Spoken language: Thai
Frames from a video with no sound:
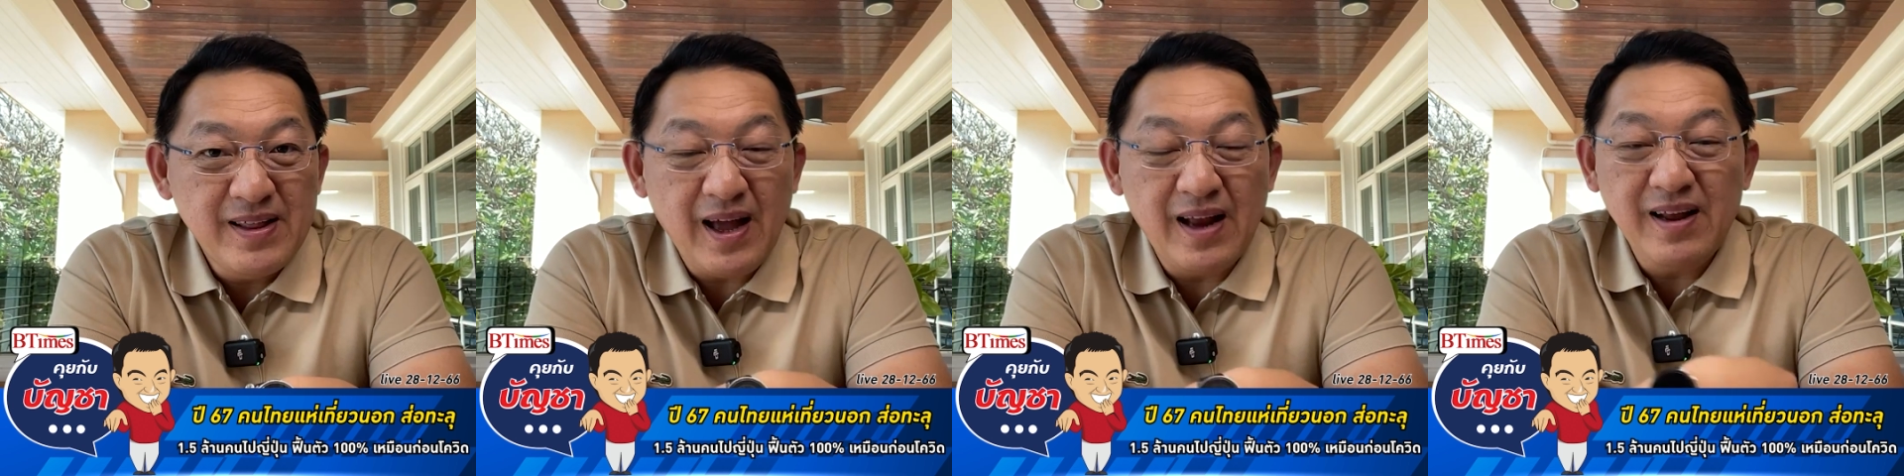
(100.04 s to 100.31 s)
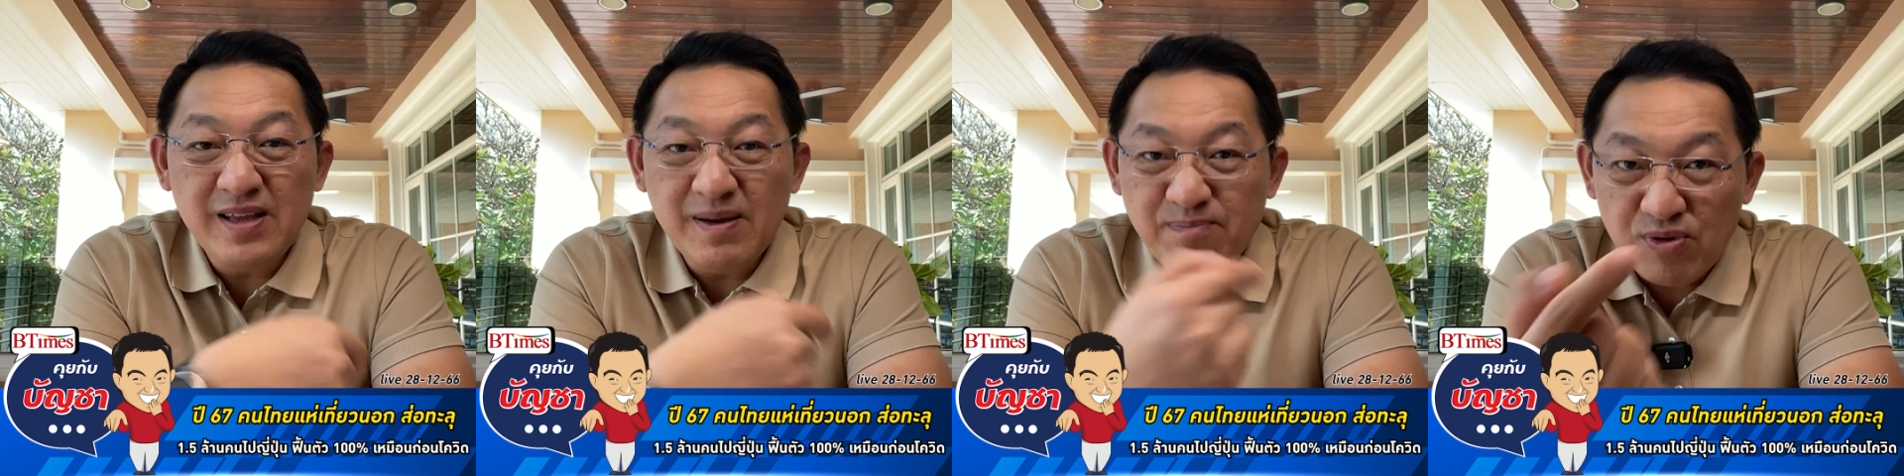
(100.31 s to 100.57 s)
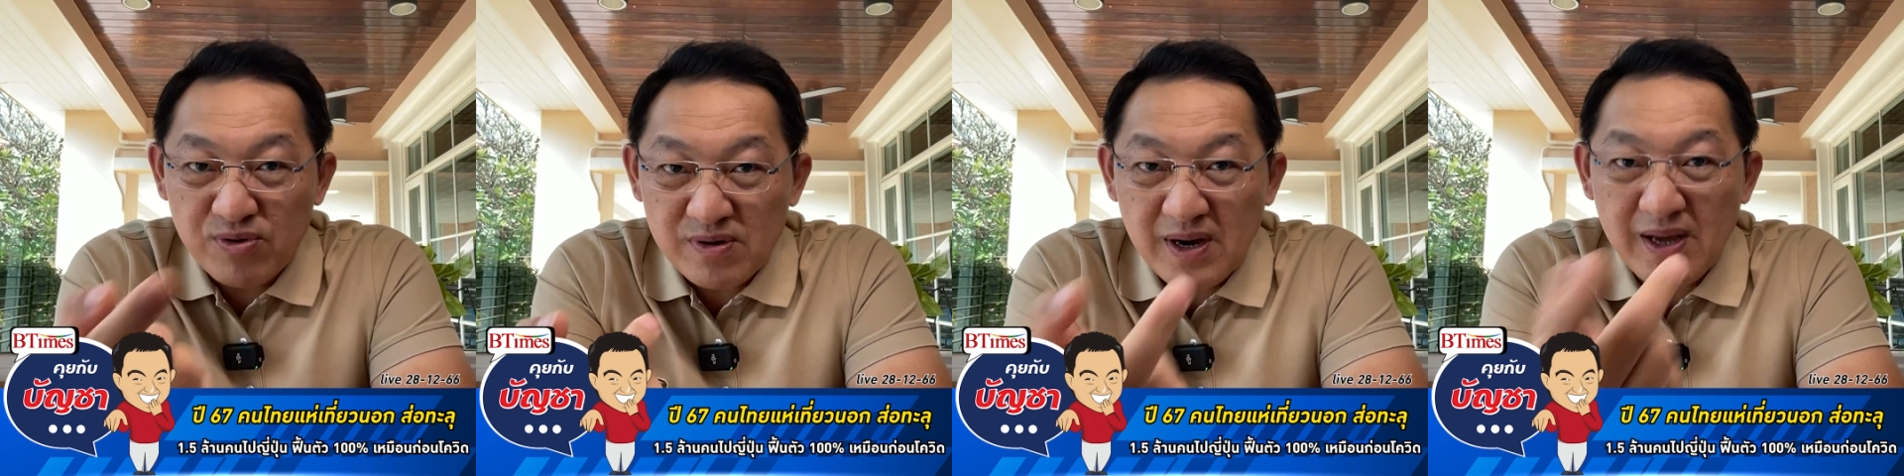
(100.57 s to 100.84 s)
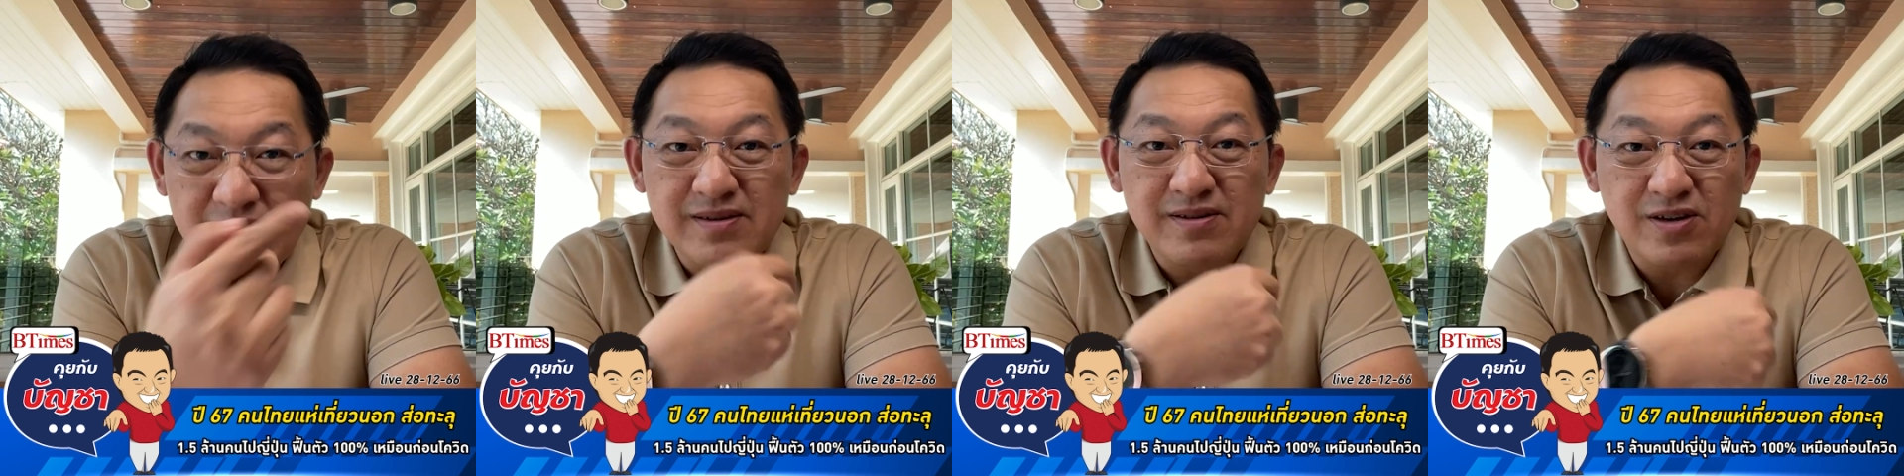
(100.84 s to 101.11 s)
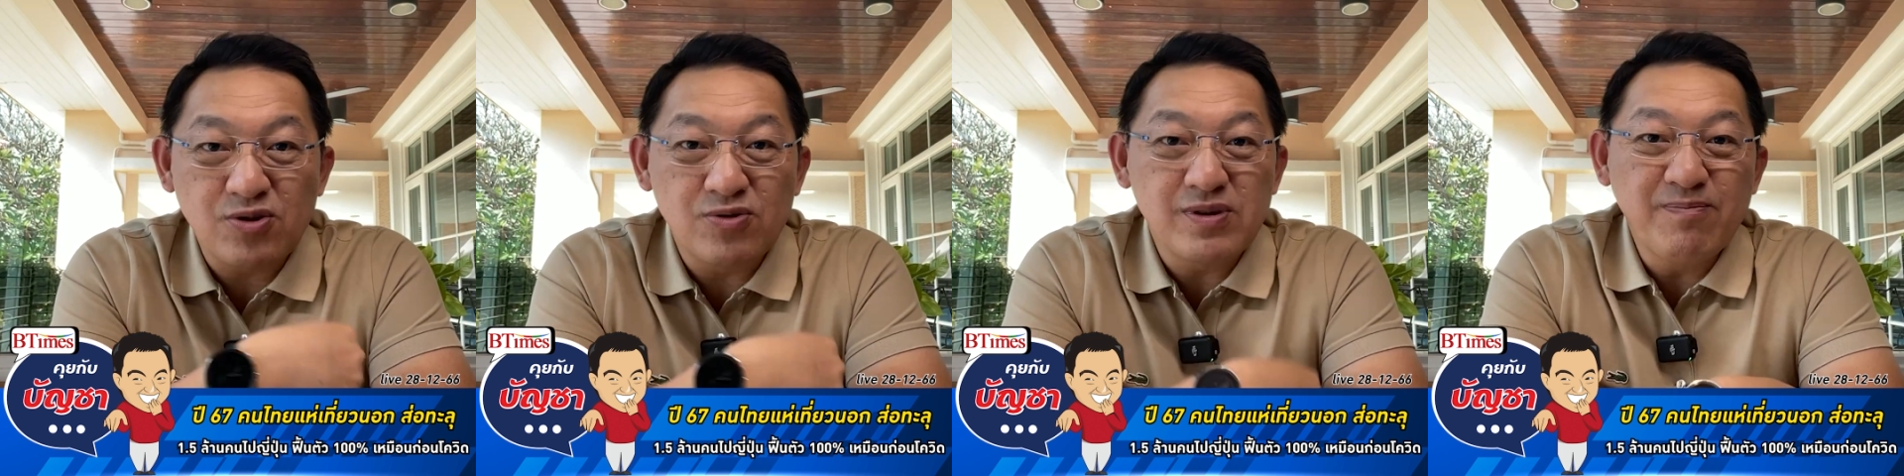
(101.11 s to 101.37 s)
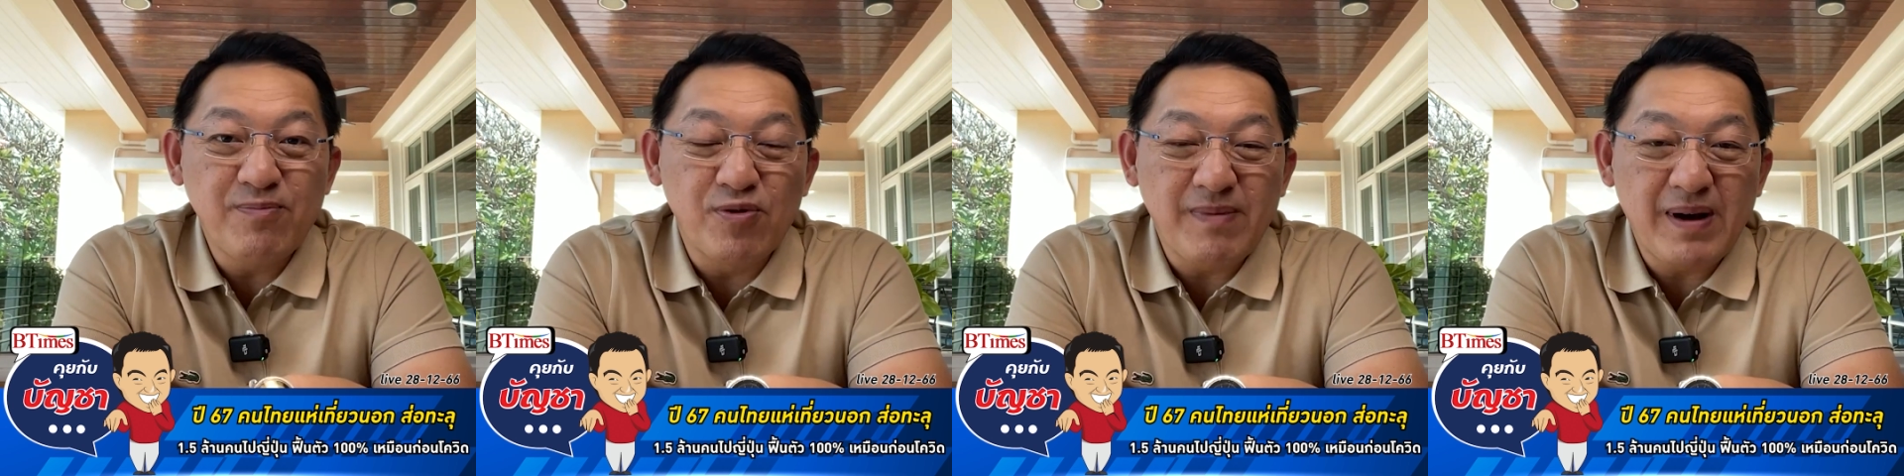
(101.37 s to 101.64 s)
ถ้าเลือกญี่ปุ่นเลือกก็ส่ง
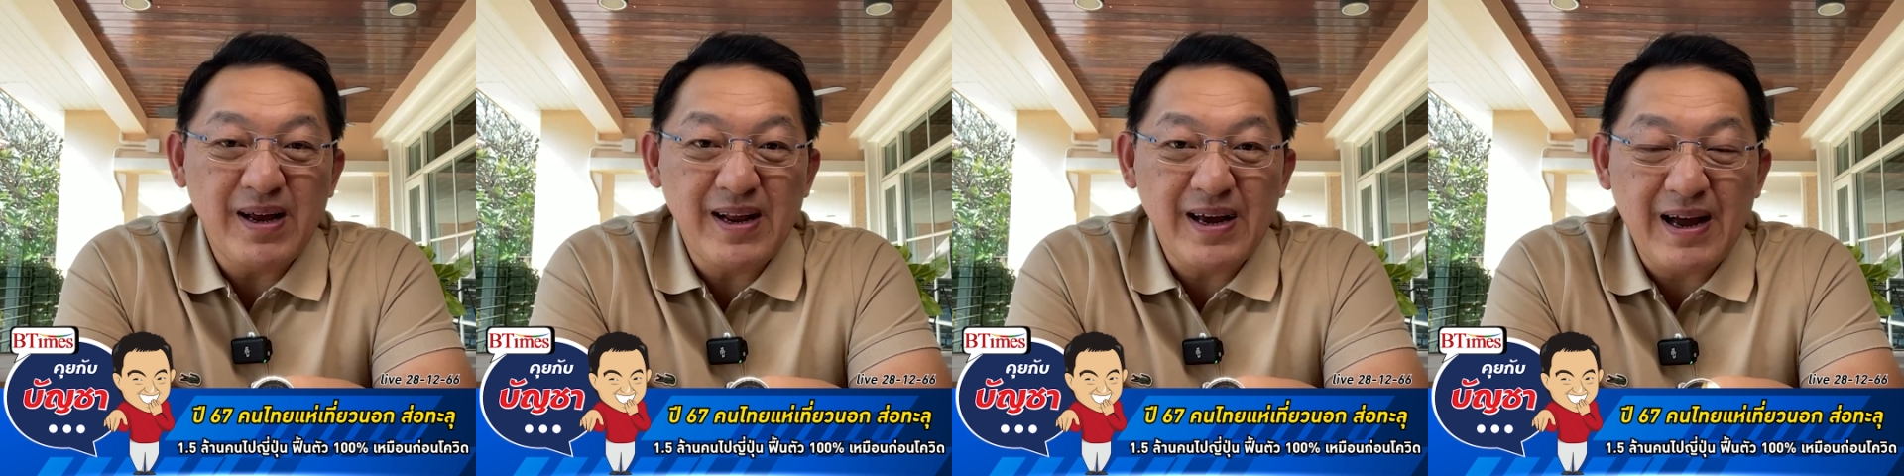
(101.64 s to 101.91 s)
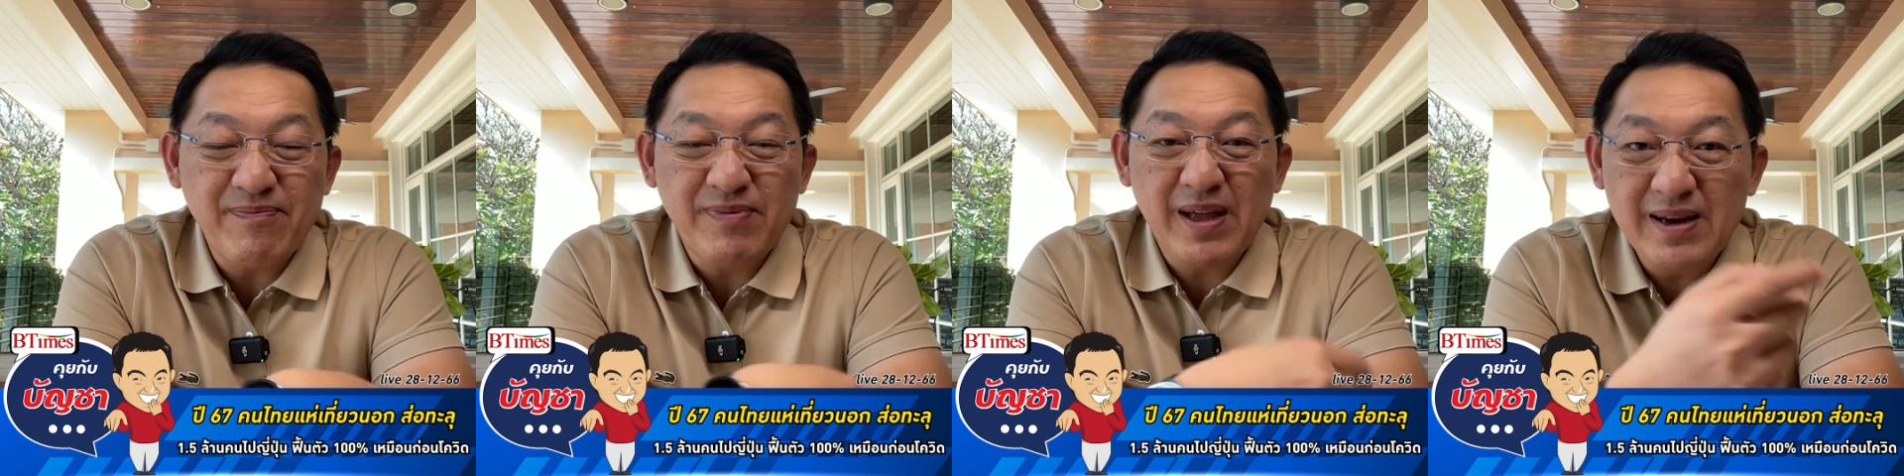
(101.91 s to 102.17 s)
ญี่ปุ่นมาเลยนะครับ